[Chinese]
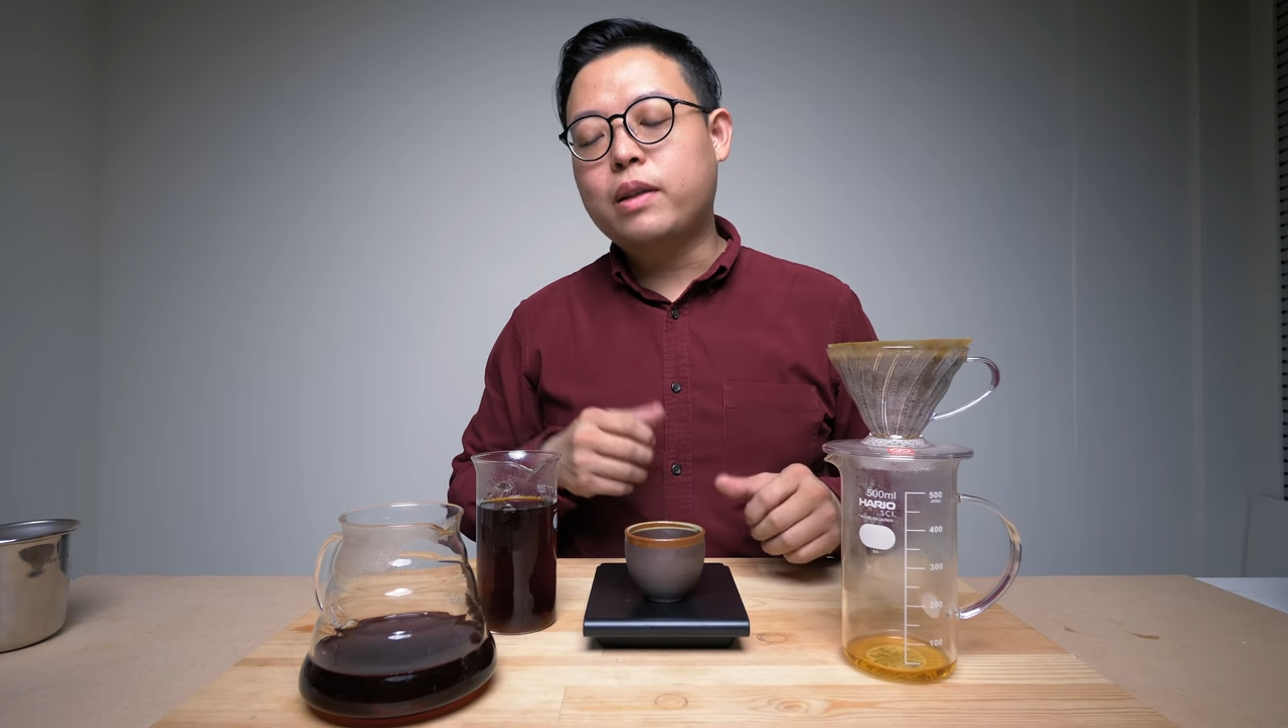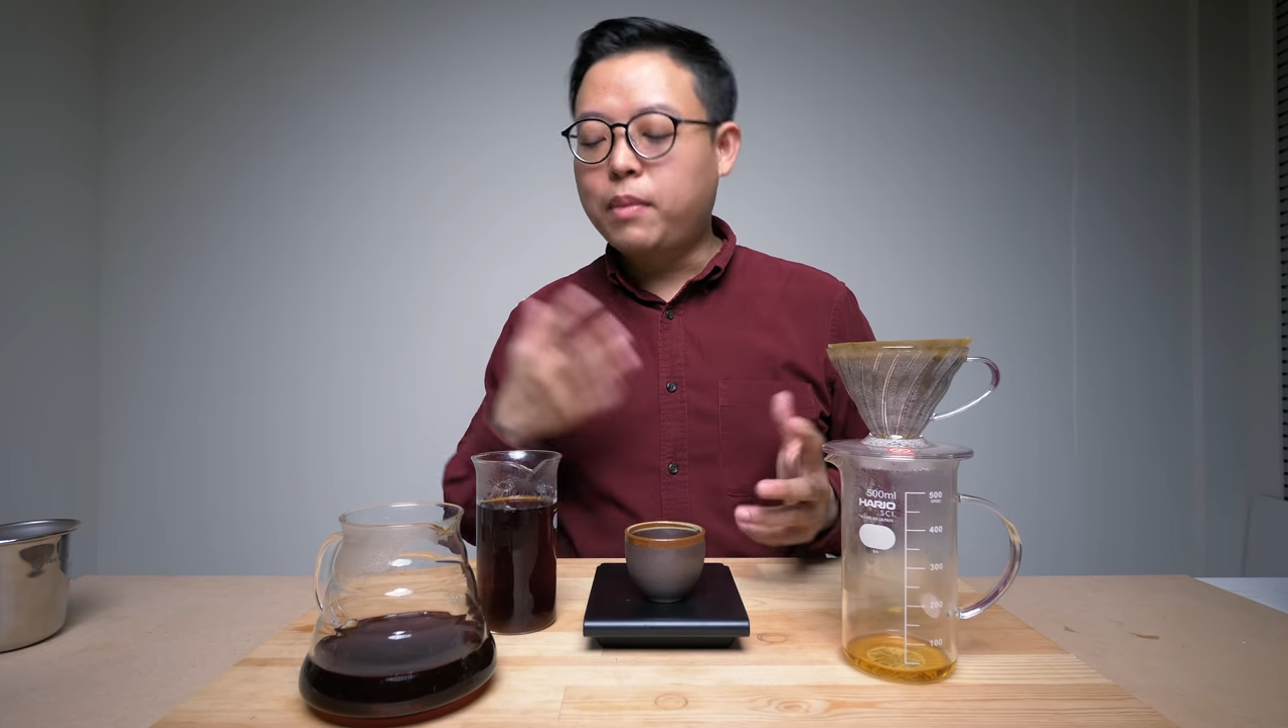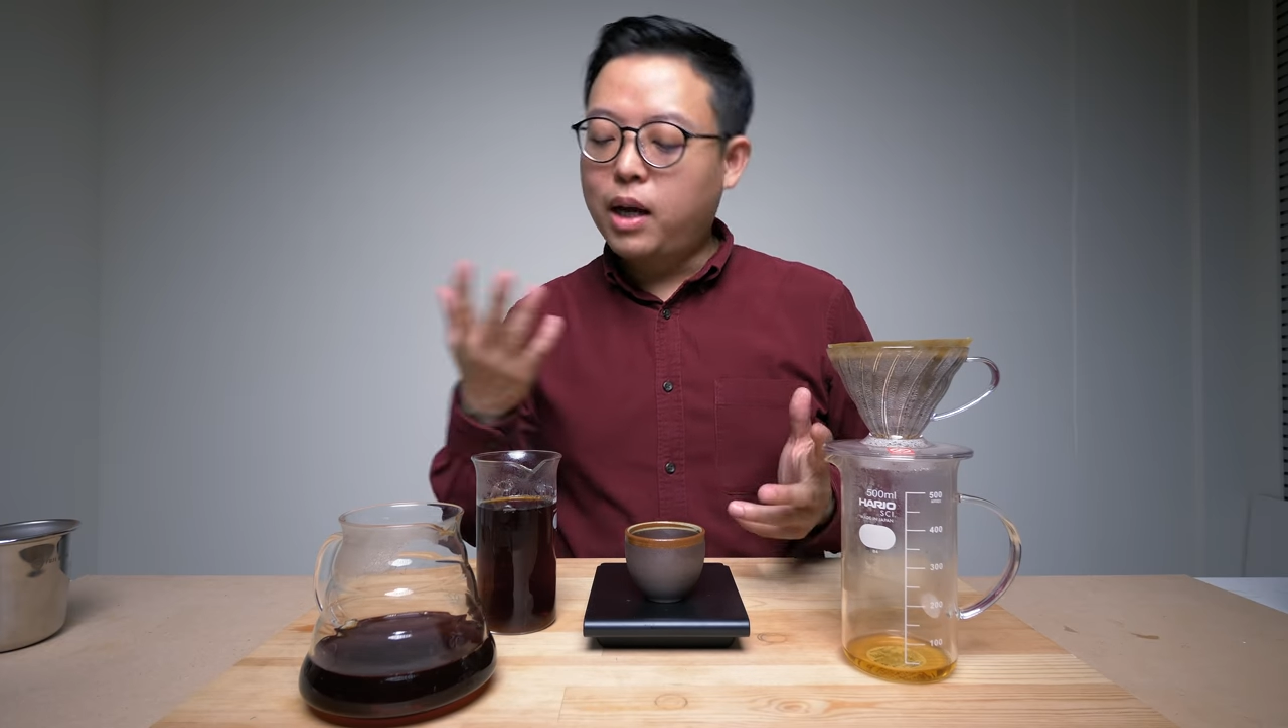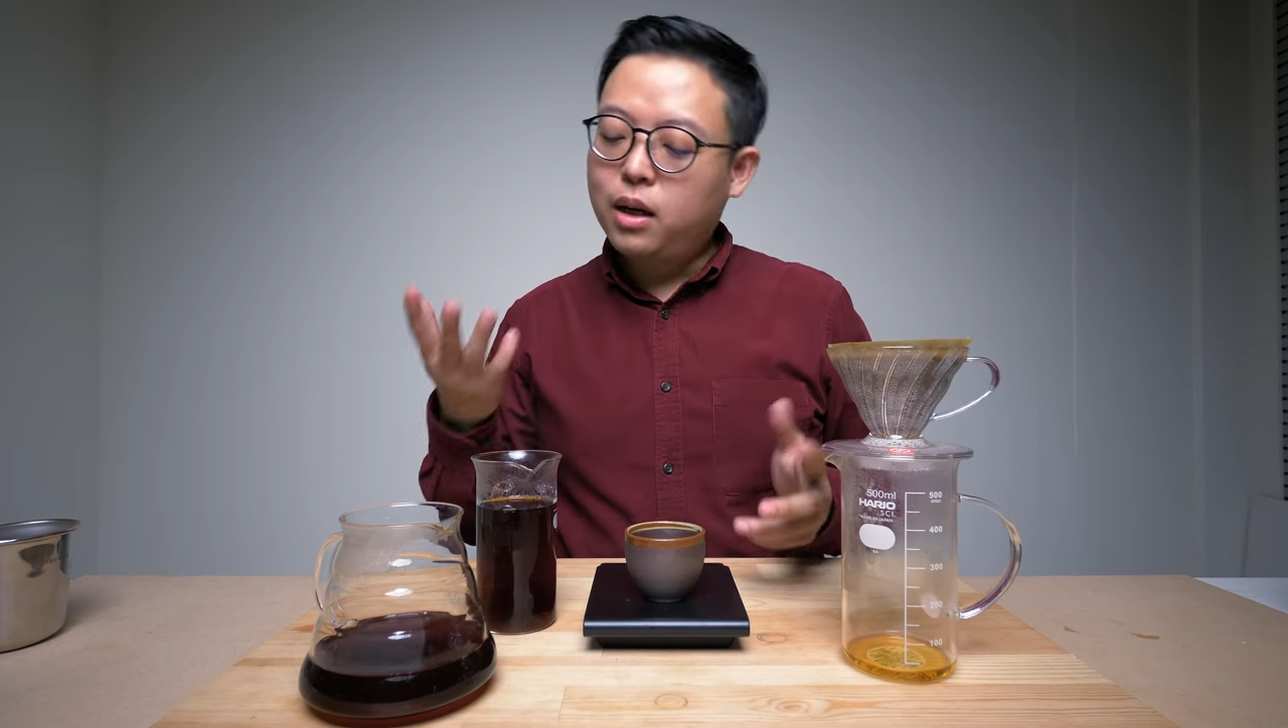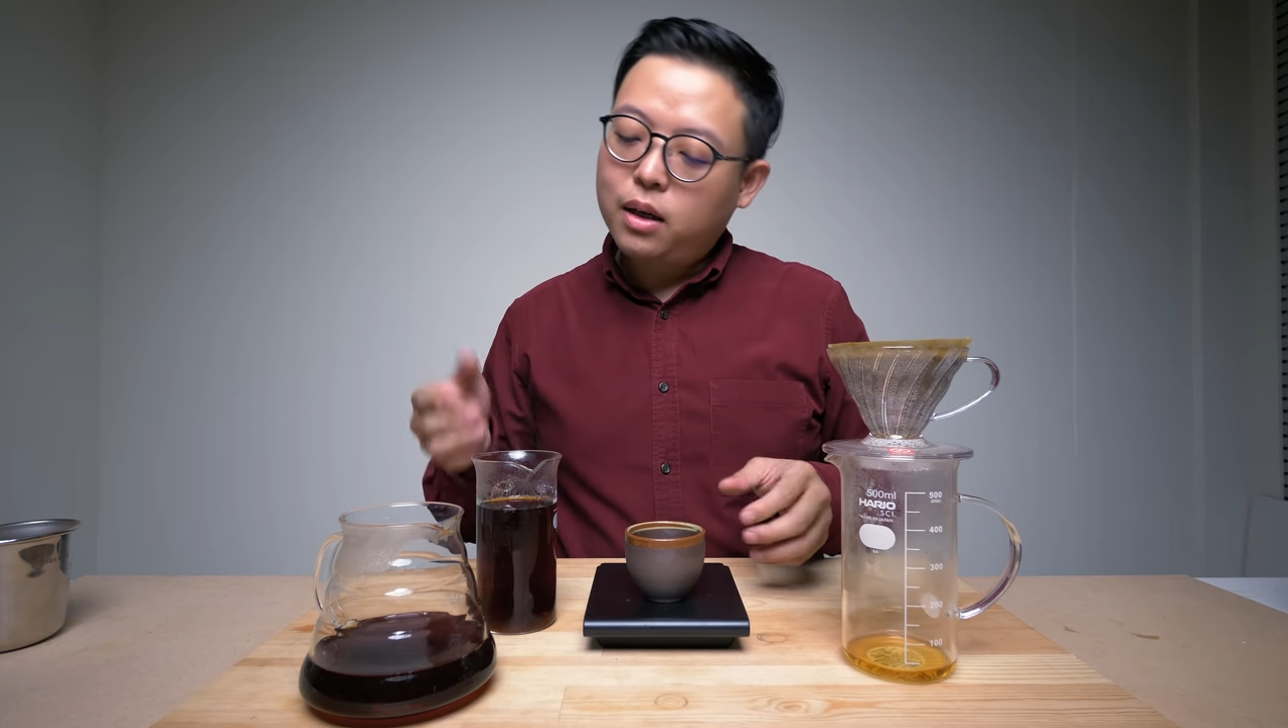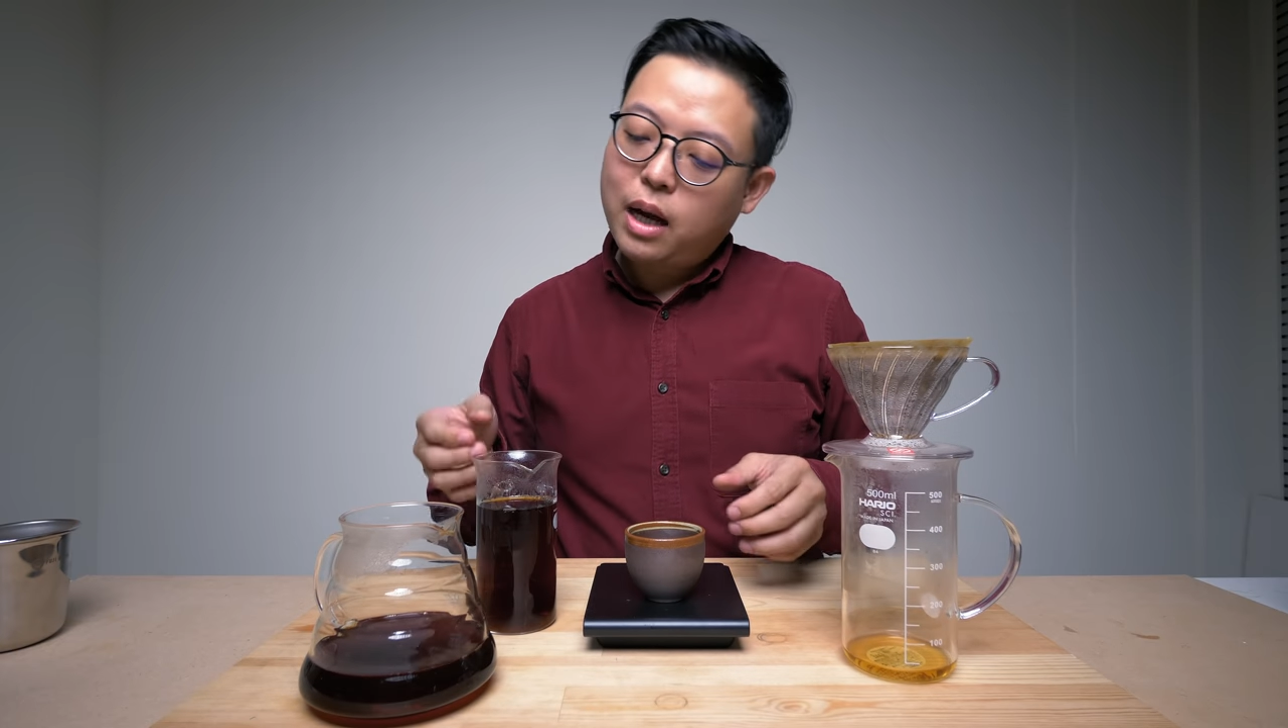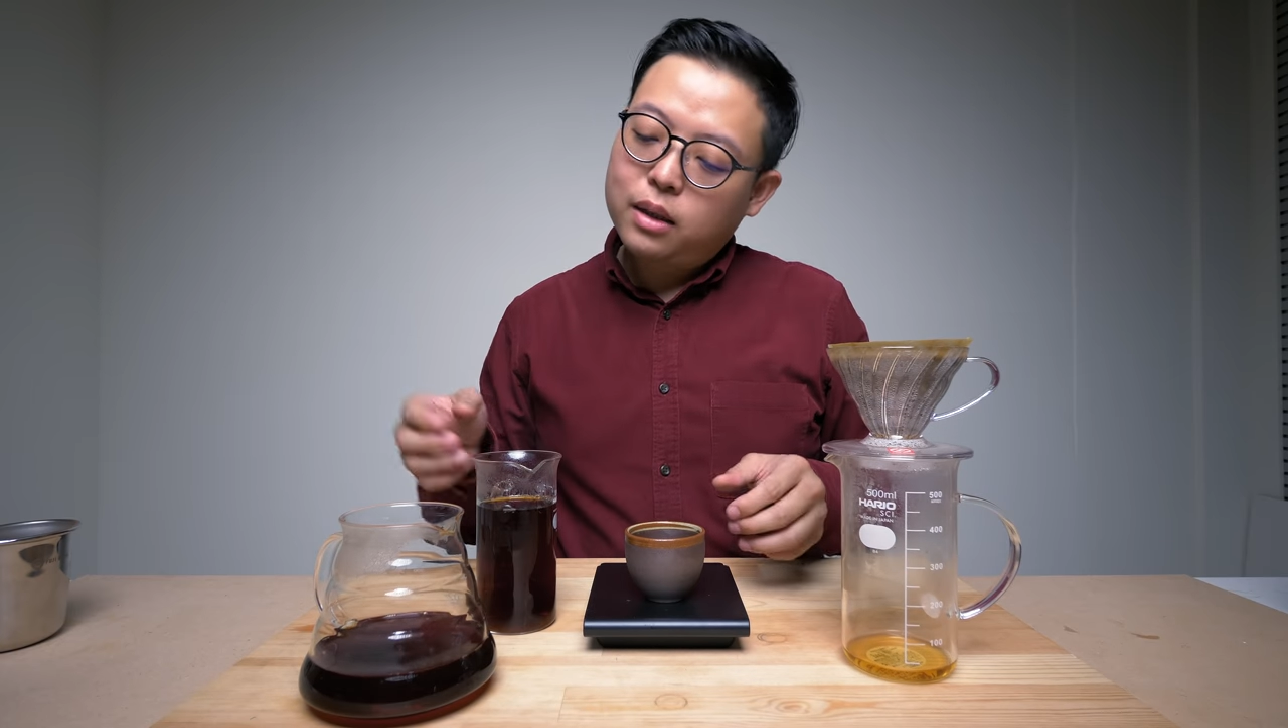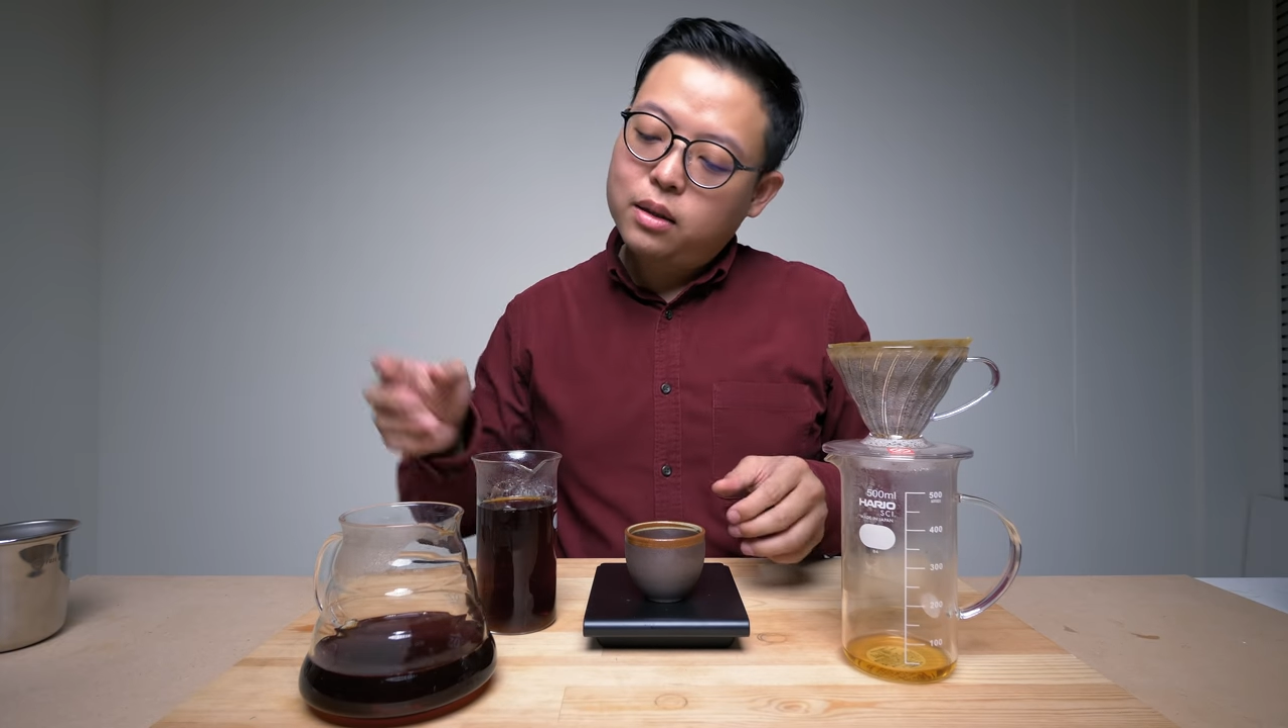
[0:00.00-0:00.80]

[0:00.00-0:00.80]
那我们来喝喝看，